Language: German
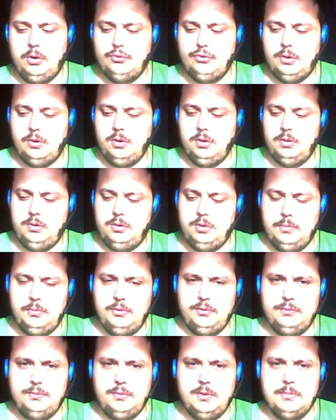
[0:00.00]
auch geschaut,
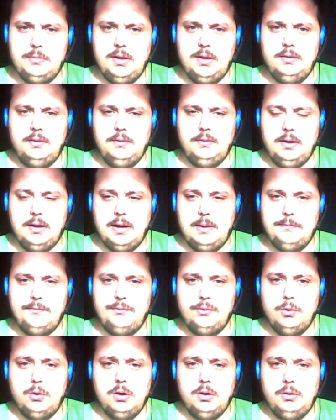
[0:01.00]
Kirby's Dreamland
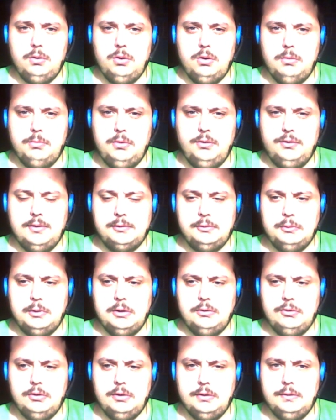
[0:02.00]
kam vor Kirby's
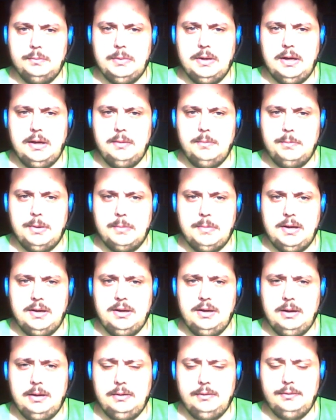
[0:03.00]
Adventures bei, beim
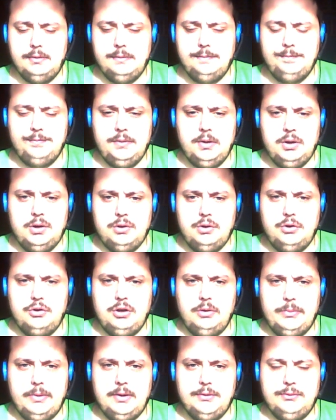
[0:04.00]
NES.
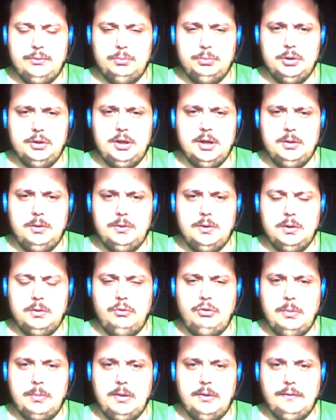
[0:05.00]
Ich habe erst umgekehrt
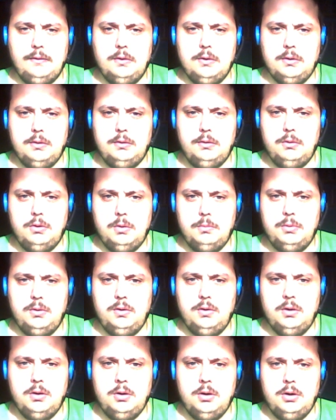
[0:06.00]
gedacht, ich habe erst gedacht,
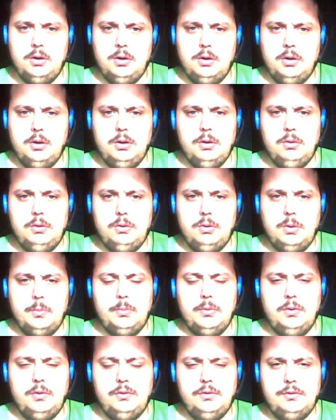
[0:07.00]
Kirby,
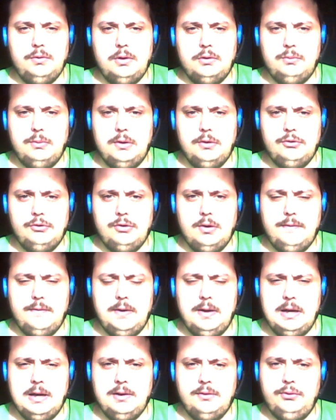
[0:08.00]
Kirby's Adventure
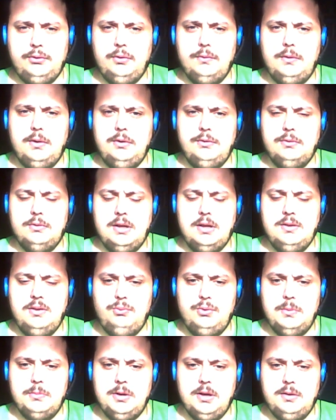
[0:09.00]
wäre erst gewesen, dann
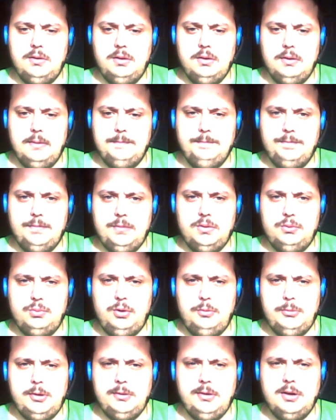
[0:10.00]
Dreamland.
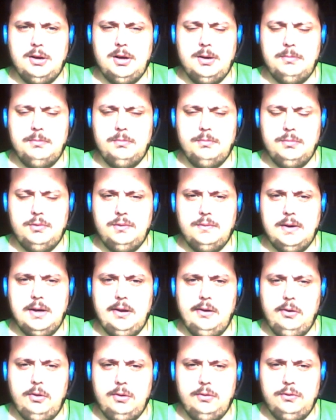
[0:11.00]
Dreamland kam
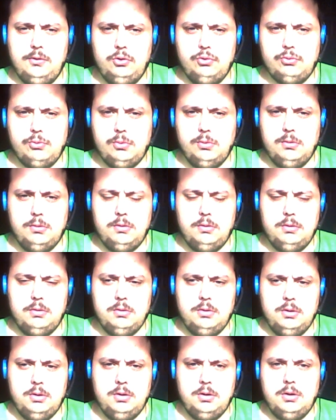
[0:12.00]
92
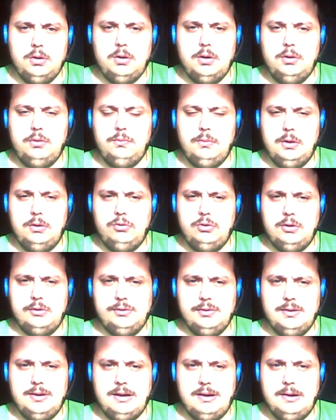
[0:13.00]
und
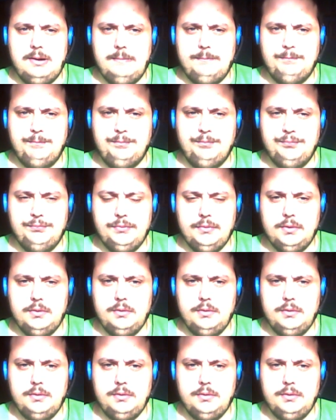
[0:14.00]
Adventures kam